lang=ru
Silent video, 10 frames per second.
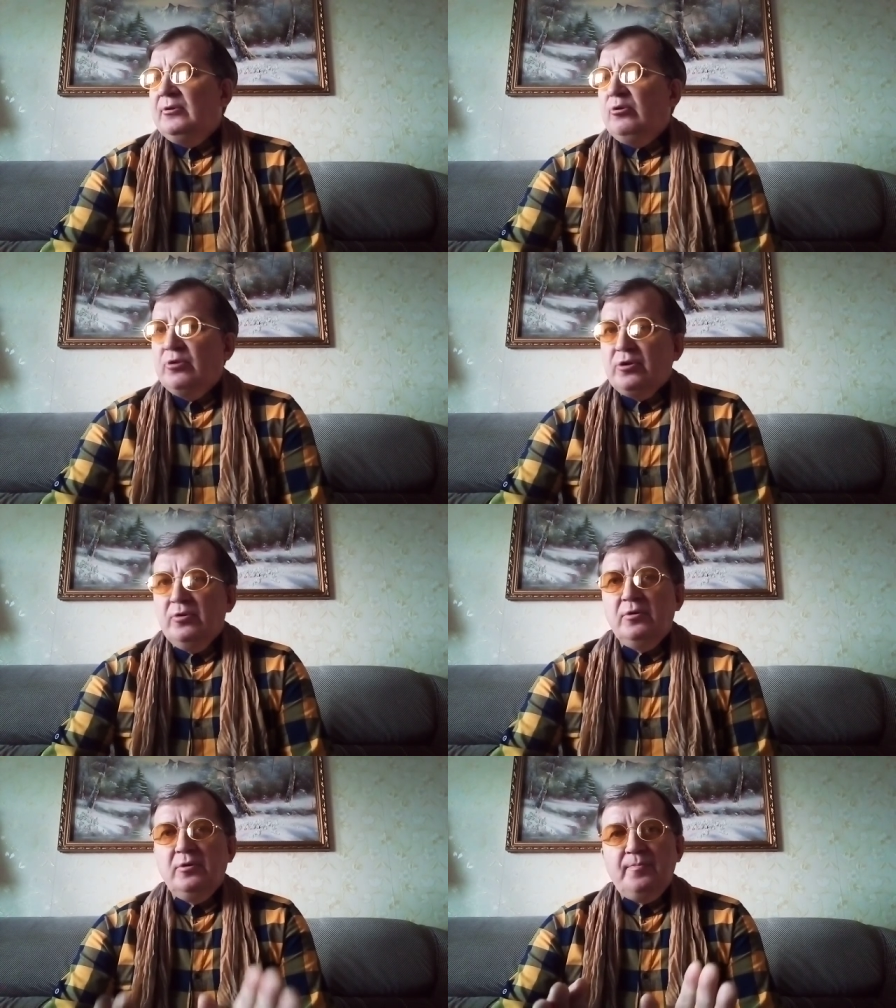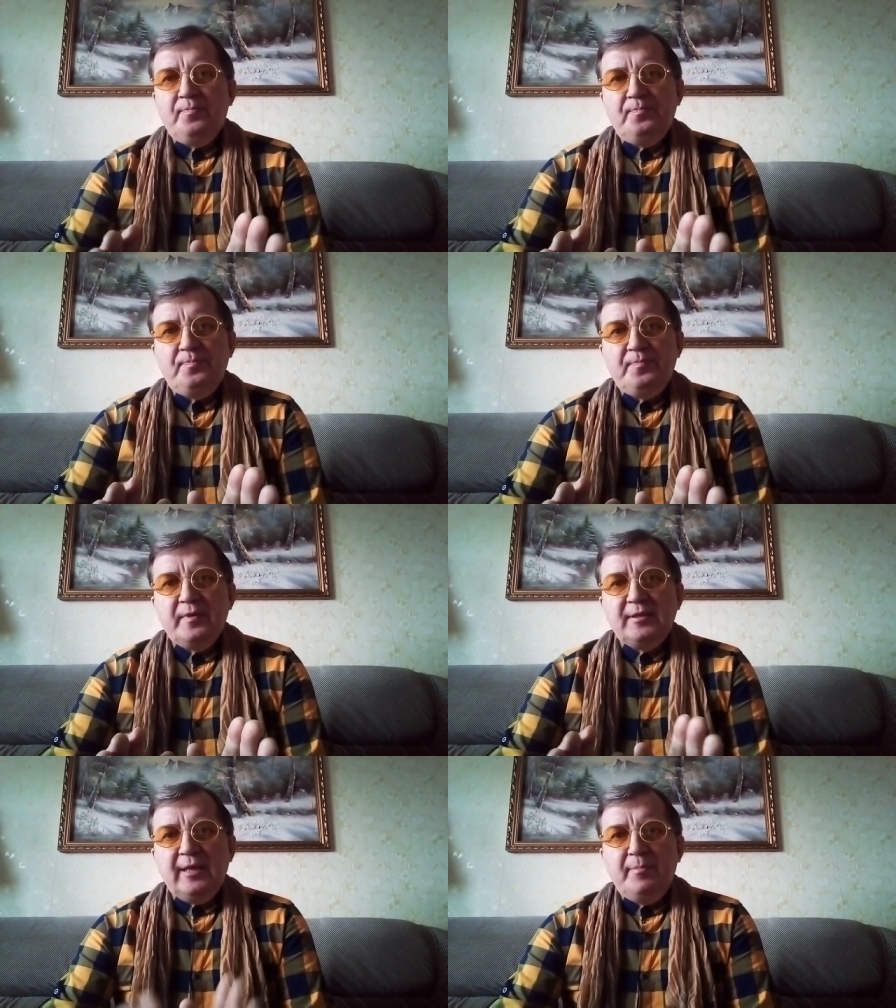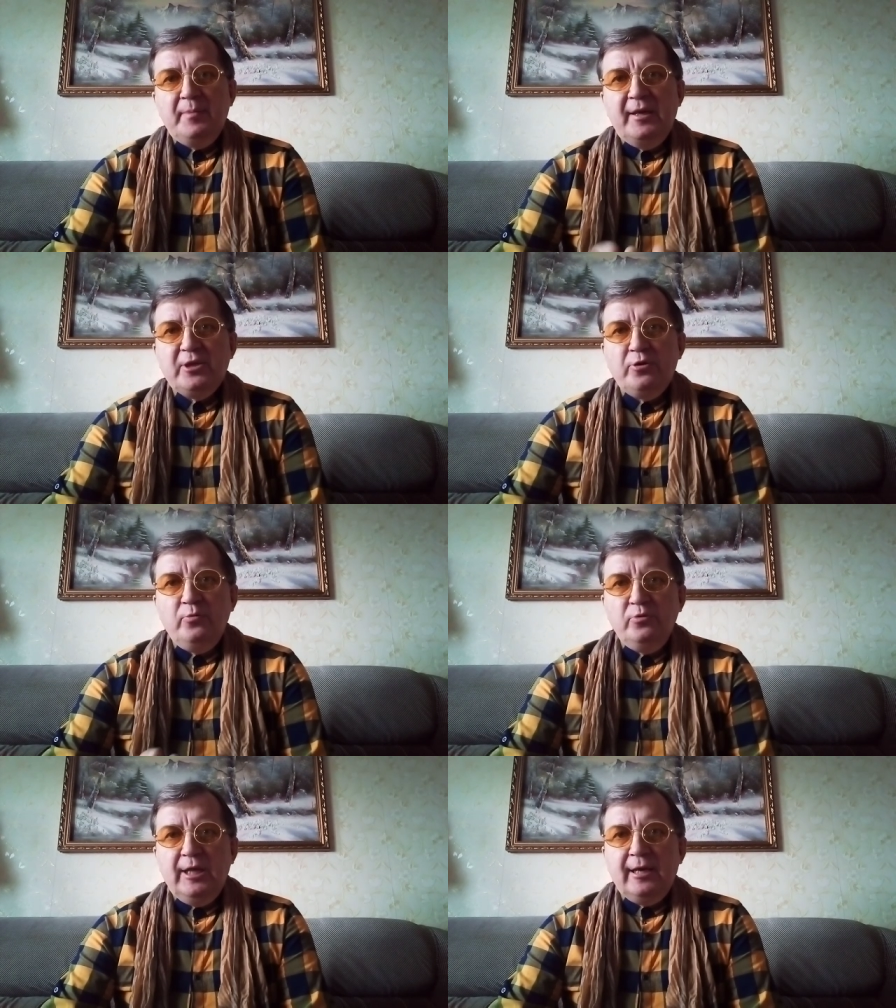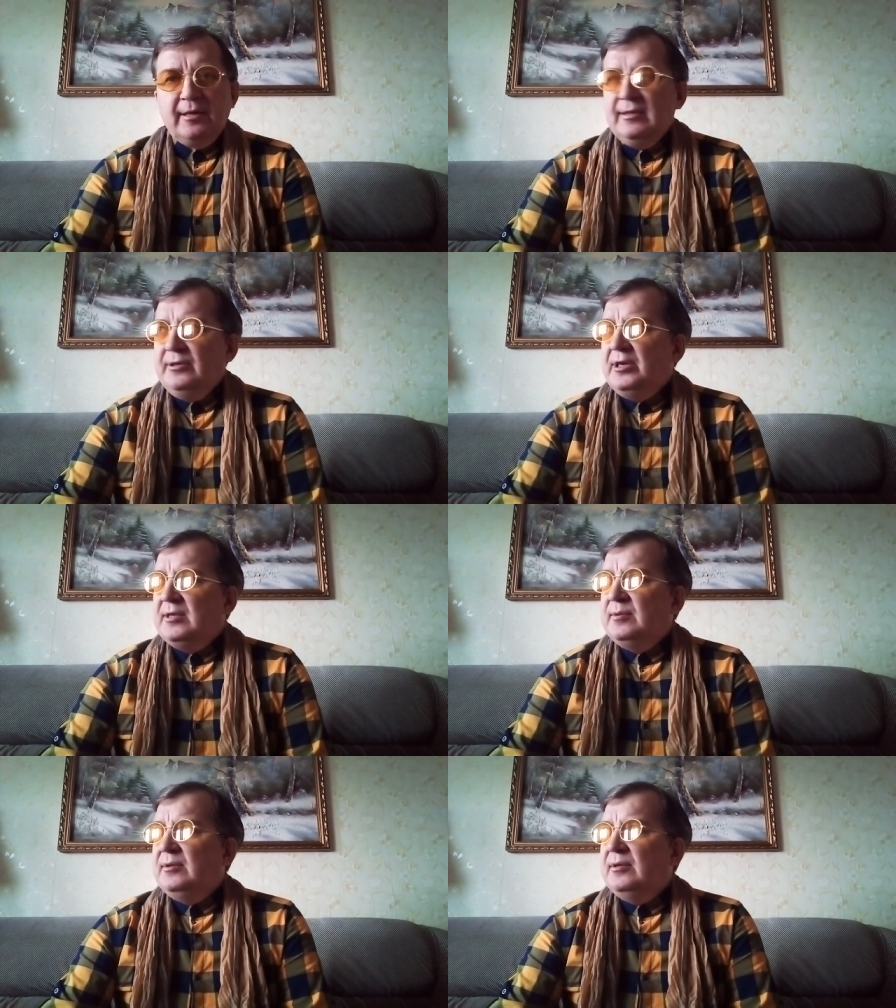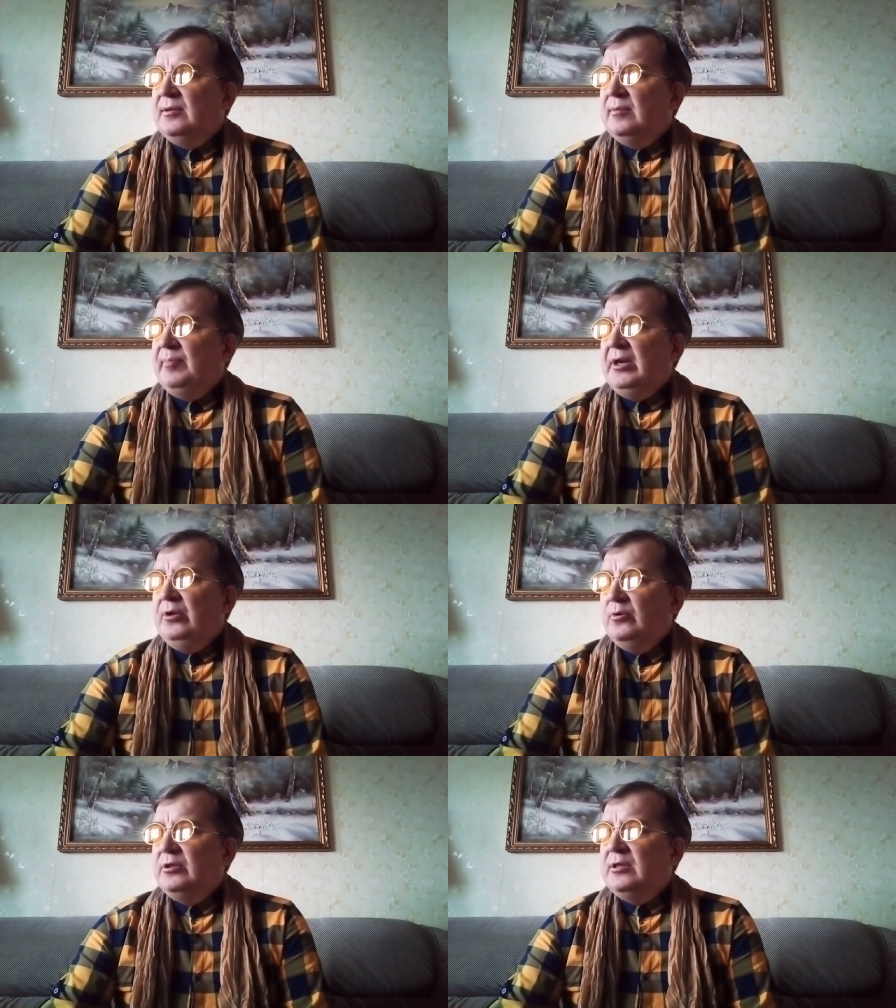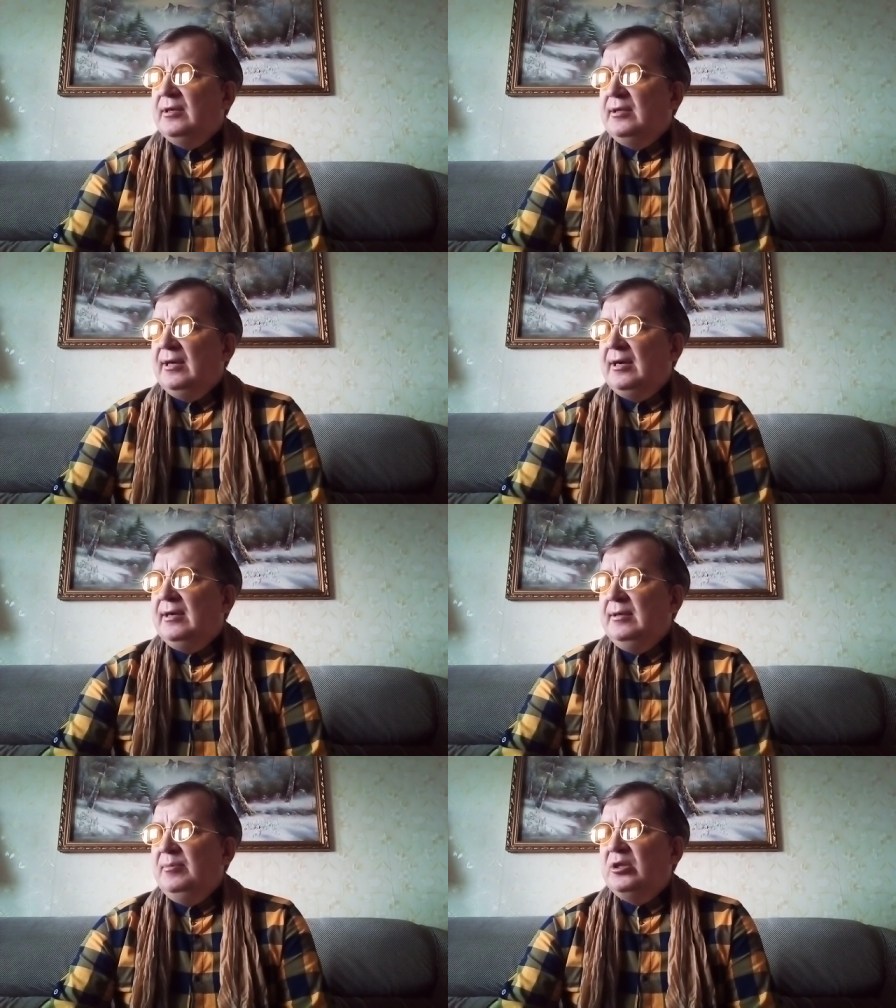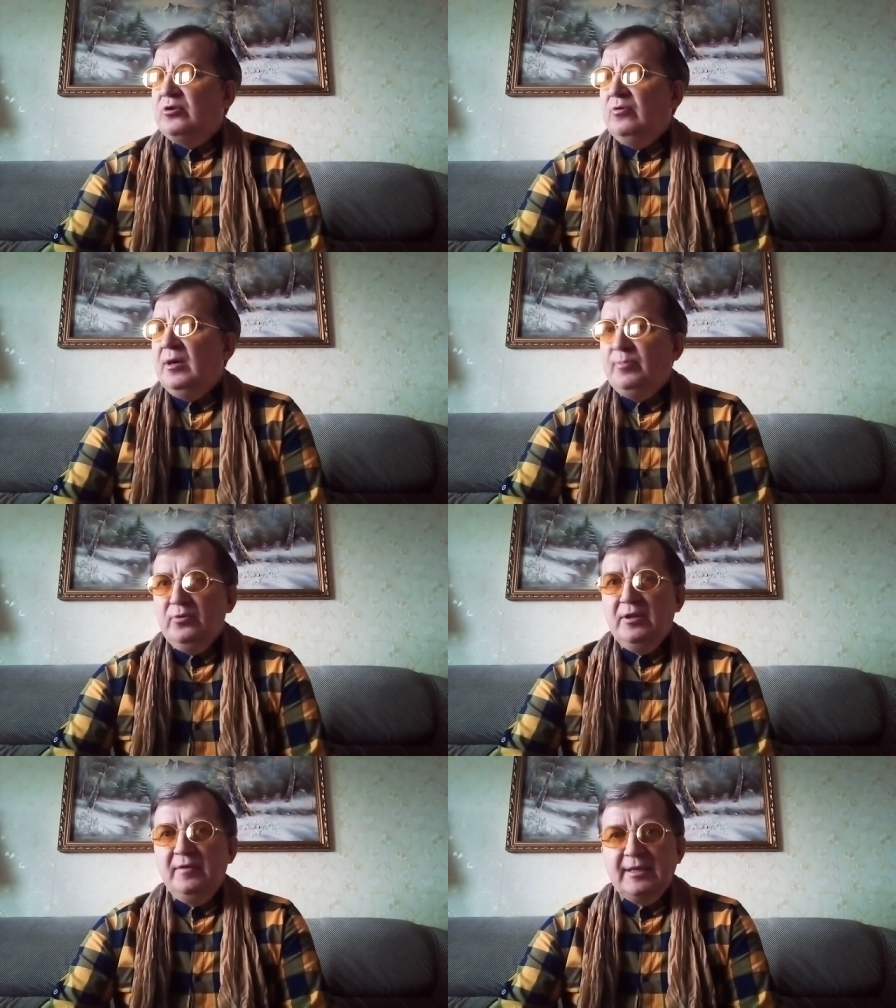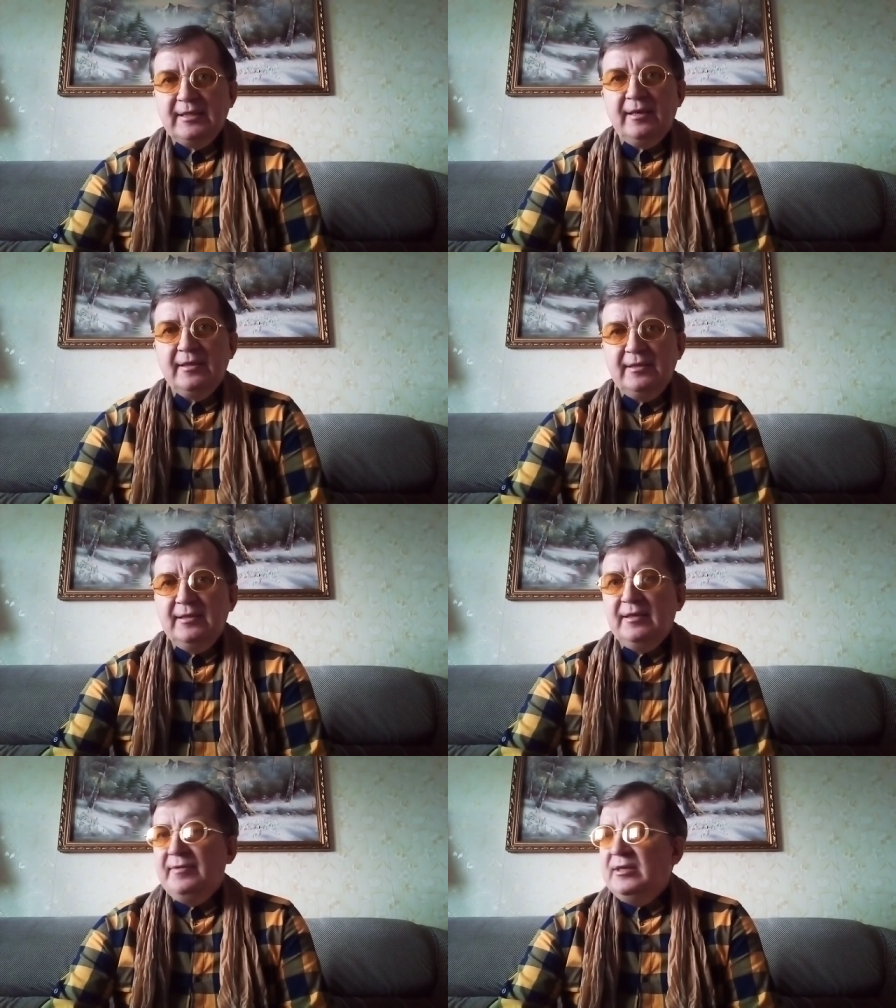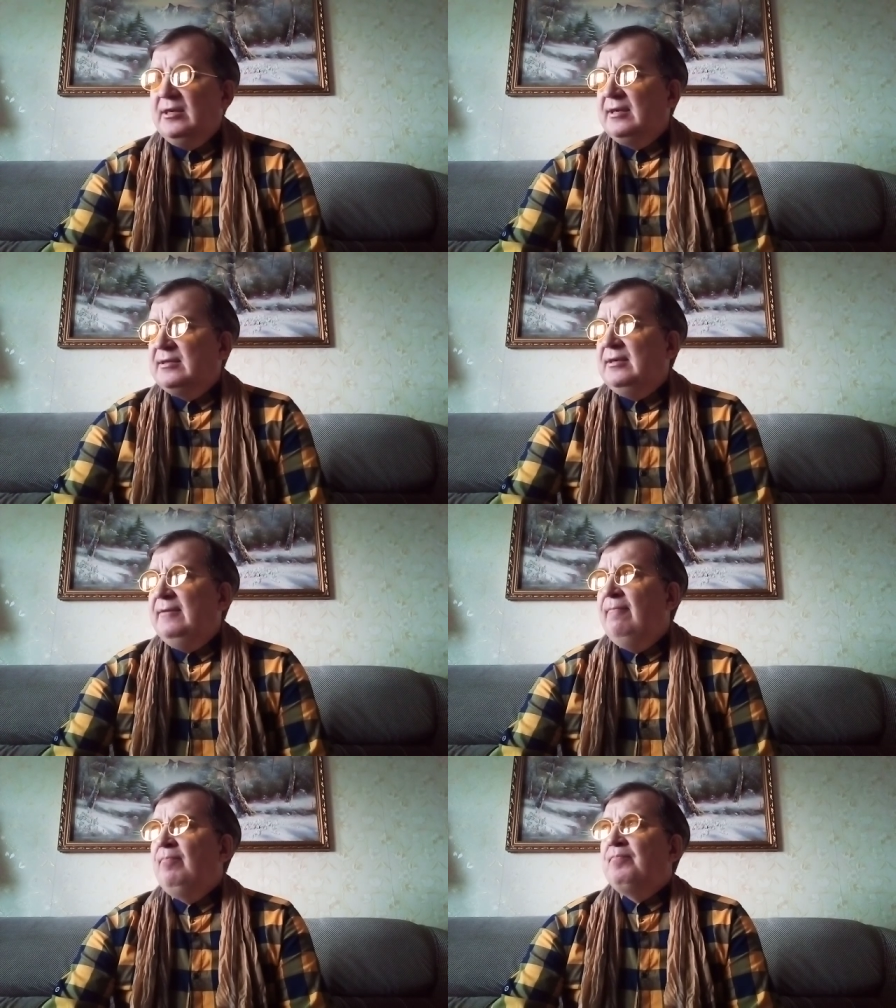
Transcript: То, что самый большой удар сейчас э, придется на именно сухопутные войска Российской Федерации,